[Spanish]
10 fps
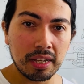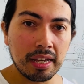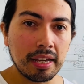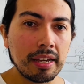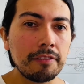
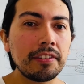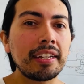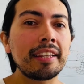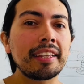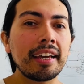El
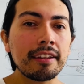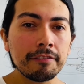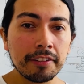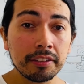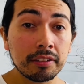final de
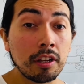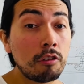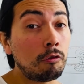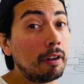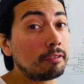Ehrenfest
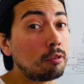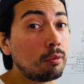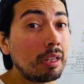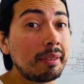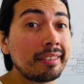fue
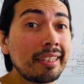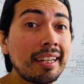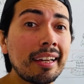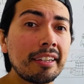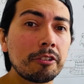absolutamente
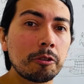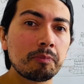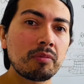trágico,